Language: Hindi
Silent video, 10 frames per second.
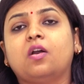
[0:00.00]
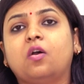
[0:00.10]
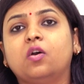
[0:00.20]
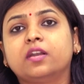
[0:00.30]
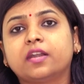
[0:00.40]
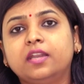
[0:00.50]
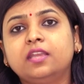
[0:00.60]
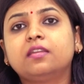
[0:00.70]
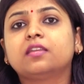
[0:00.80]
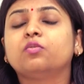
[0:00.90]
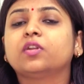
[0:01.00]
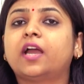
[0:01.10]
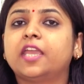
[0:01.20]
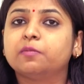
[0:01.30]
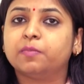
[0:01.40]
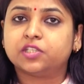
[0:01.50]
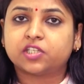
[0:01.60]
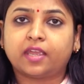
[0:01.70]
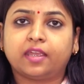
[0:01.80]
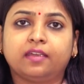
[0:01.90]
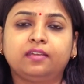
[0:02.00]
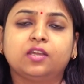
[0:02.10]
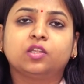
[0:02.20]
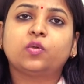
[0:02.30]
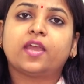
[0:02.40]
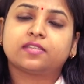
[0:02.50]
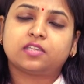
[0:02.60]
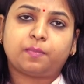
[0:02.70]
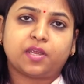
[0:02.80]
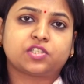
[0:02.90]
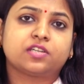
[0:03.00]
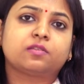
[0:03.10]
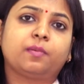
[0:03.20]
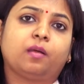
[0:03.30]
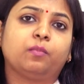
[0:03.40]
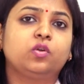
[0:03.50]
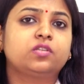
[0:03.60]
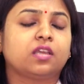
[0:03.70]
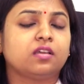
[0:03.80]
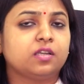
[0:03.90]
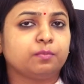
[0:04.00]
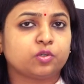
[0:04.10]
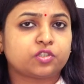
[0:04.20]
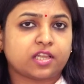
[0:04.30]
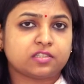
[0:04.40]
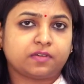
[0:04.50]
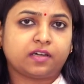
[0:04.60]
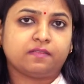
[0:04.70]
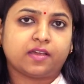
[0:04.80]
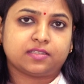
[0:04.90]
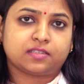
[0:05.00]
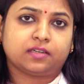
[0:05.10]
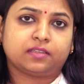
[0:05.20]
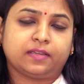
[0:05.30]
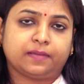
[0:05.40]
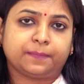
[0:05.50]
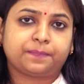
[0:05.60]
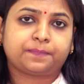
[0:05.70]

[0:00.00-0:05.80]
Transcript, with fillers: ऑलरेडी कि उनका एक बच्चा है तो ऐसे पेशेंट्स में हम लोग सिंगल इम्ब्रो ट्रांसफ़र एडवाइस करते हैं